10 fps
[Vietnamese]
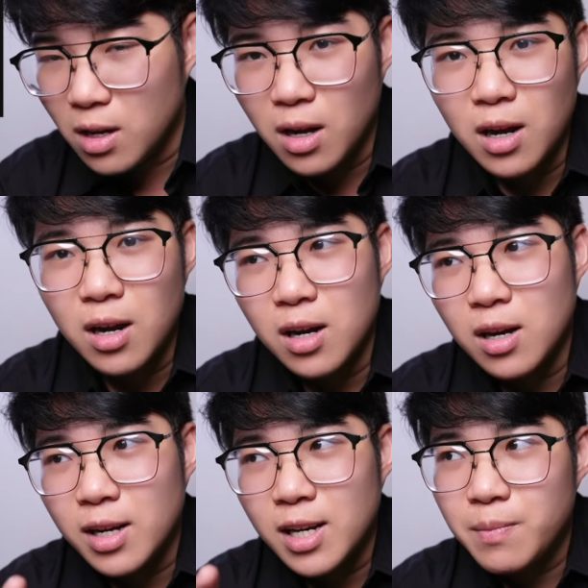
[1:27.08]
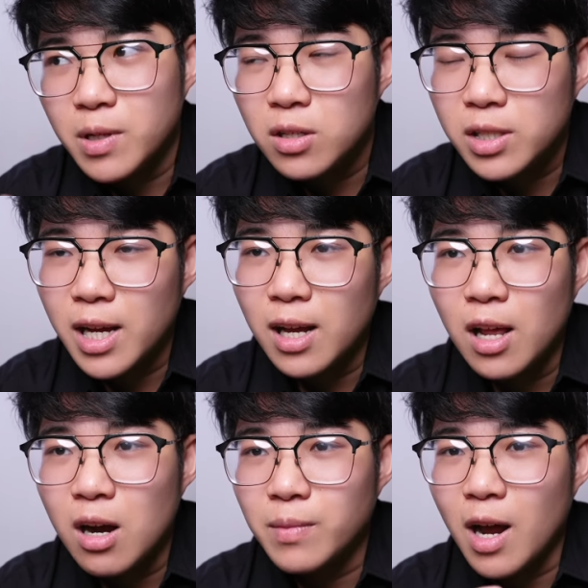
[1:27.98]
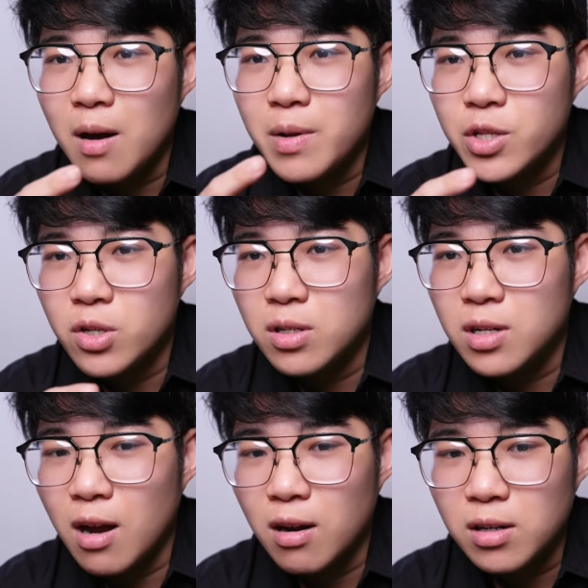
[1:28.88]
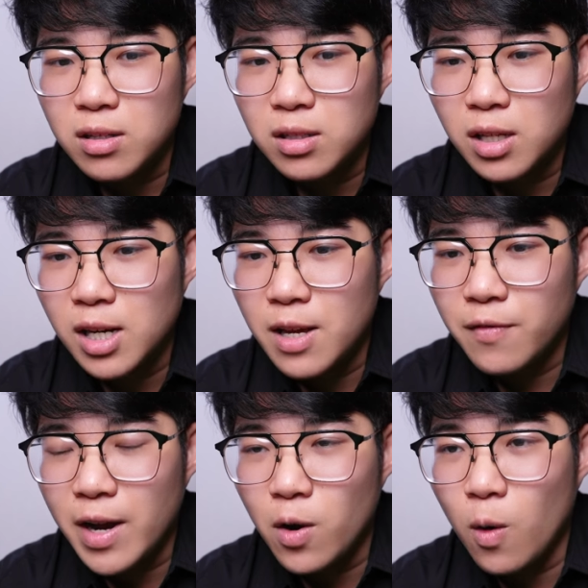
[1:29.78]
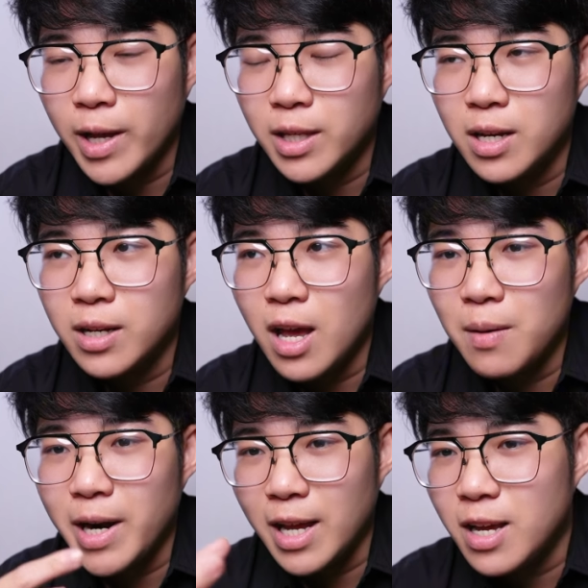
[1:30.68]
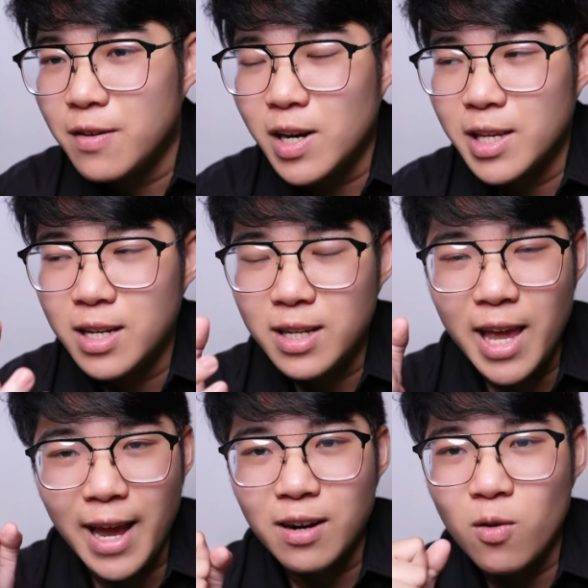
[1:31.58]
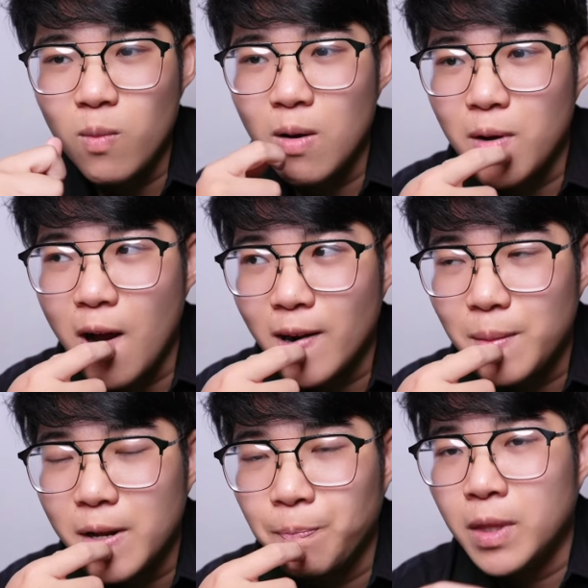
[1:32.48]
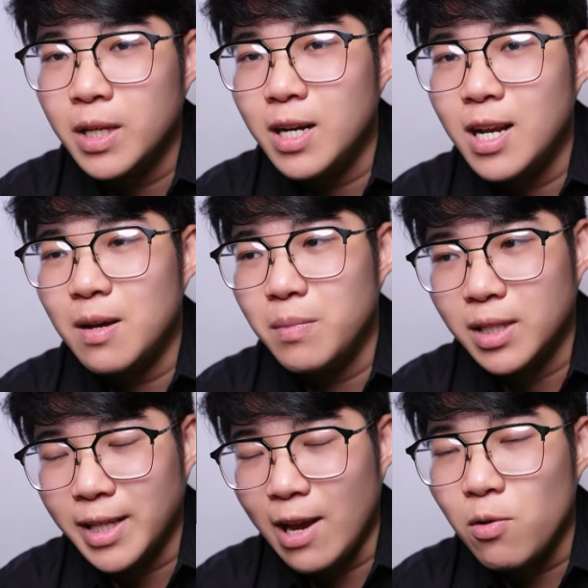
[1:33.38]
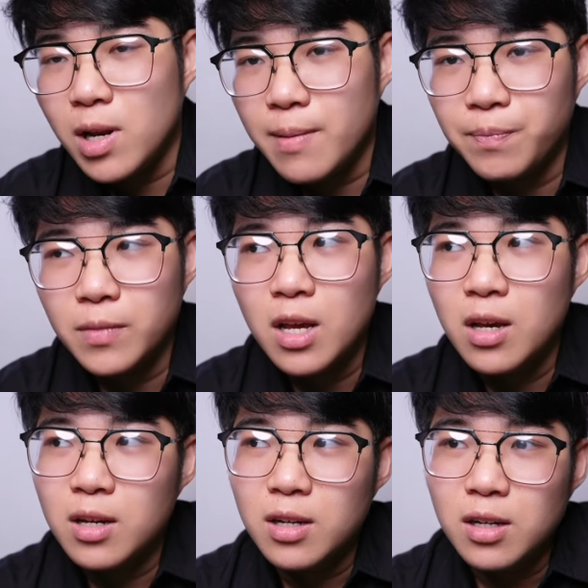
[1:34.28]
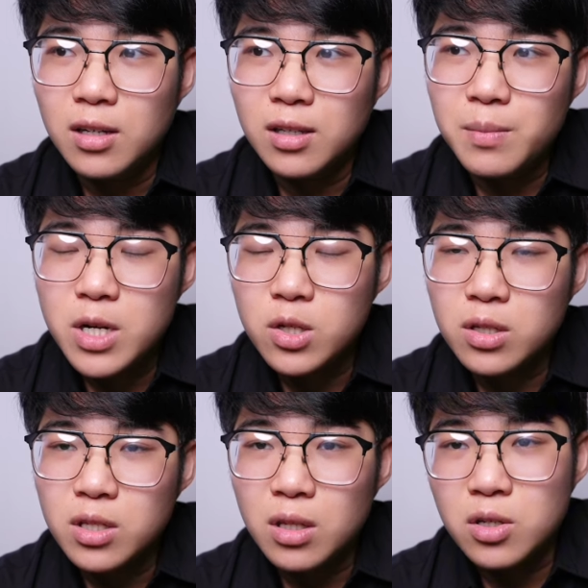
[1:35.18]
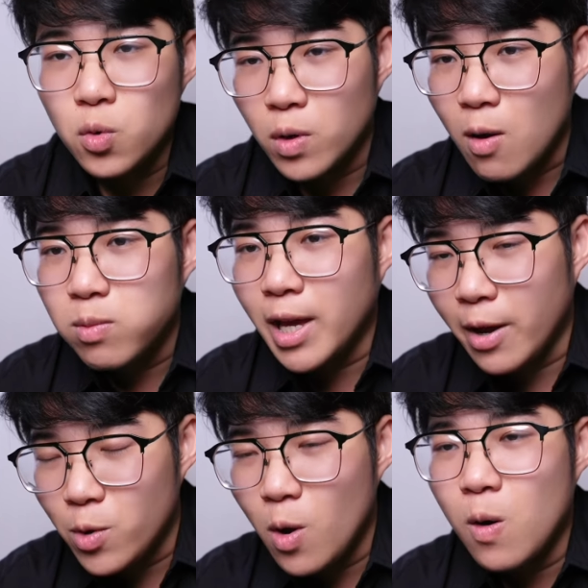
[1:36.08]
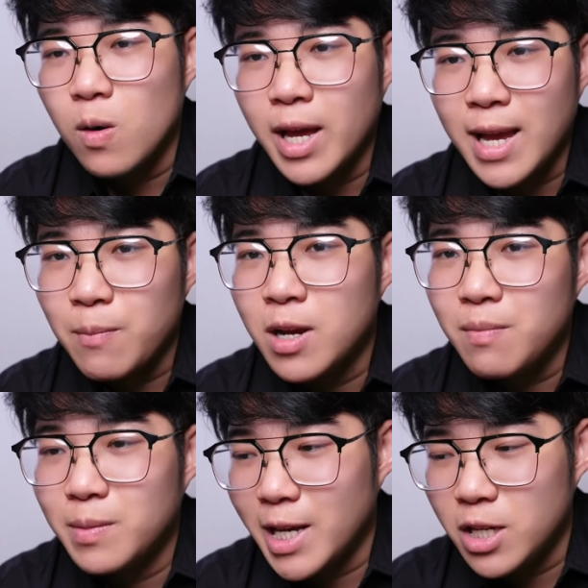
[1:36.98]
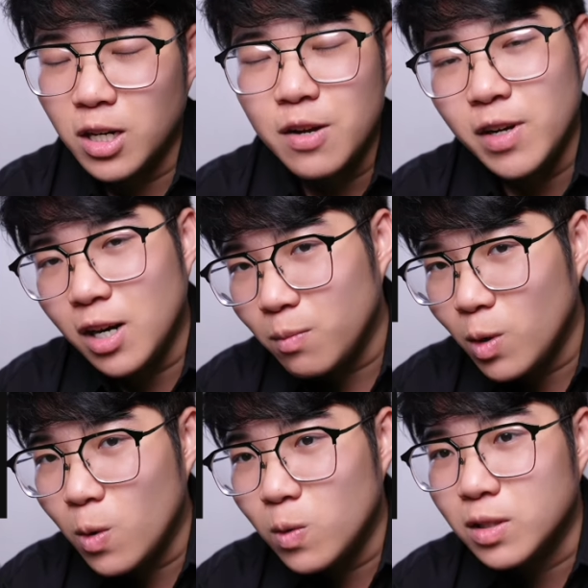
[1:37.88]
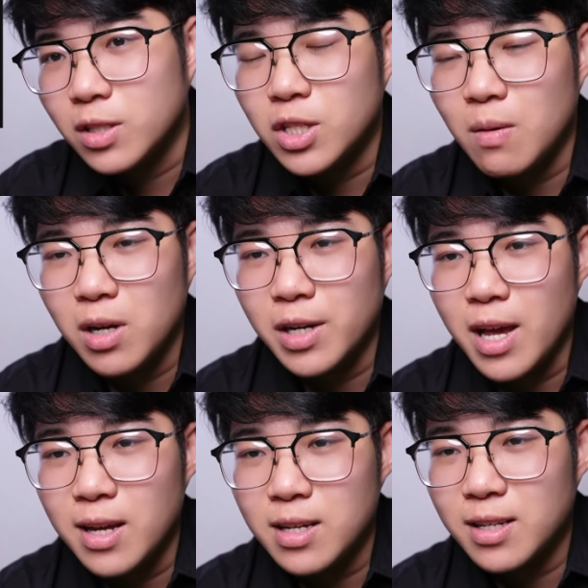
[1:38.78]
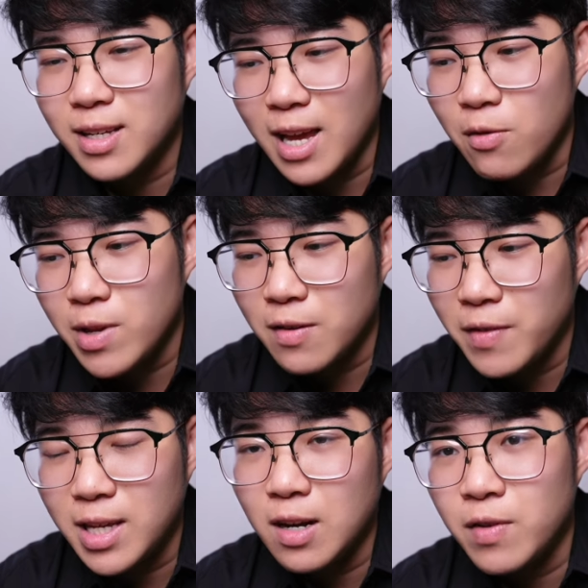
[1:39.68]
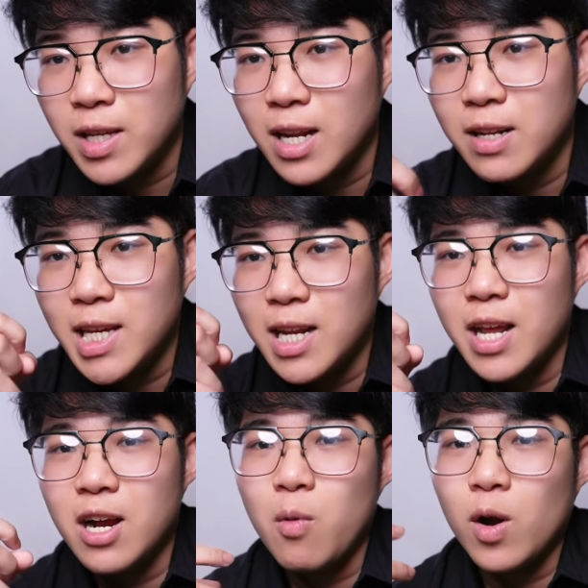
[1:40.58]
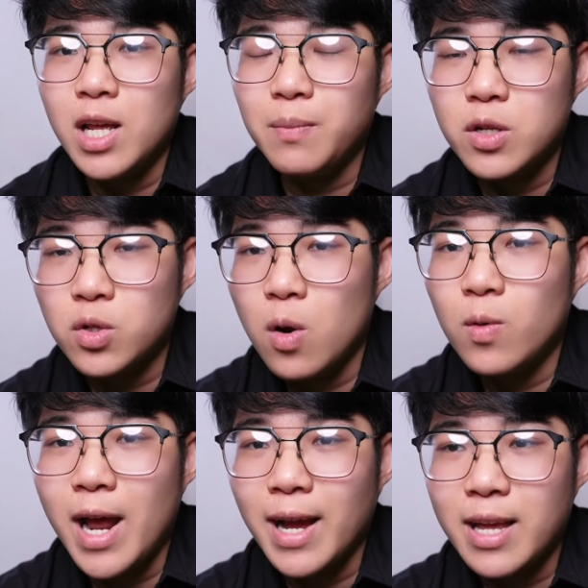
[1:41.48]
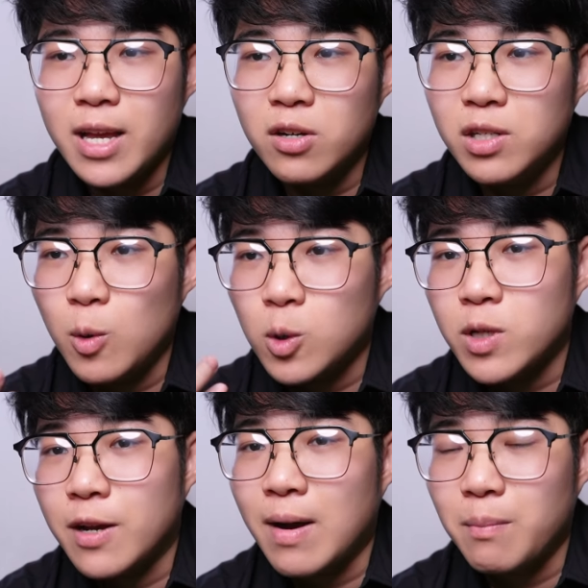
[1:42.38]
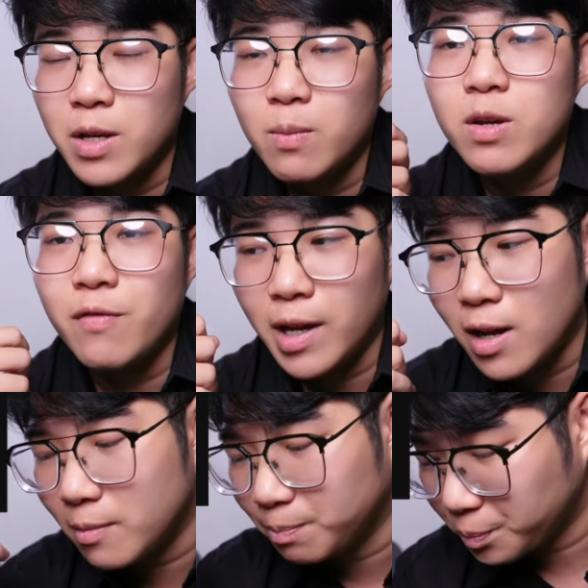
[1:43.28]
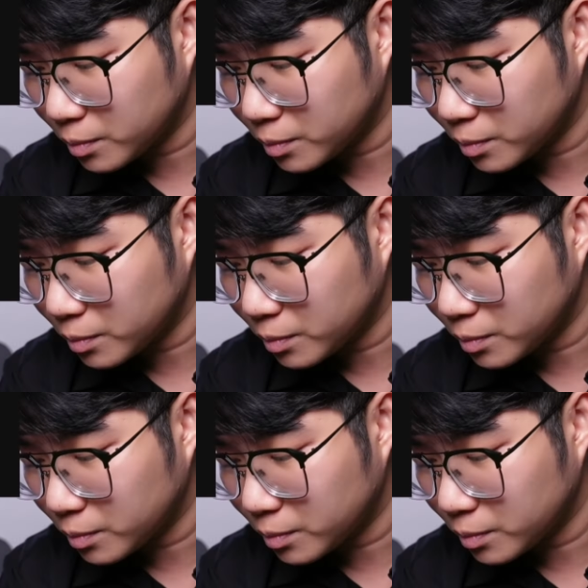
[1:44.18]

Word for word: à, cái clip cưới á, là hôm đó mình chưa có cái clip final hoàn chỉnh để mà đẩy đi với lại dính nhạc nó cũng không ngon lắm á cho nên là mình kéo clip uh, bên từ sụt gốc kéo vô cái cấp kết mình đang dựng để vlog luôn xong rồi để kéo nhanh viết nhanh viết nhanh để nhanh để có một cái clip để show ra cái ngày cưới một số sản phẩm này giống như vậy đó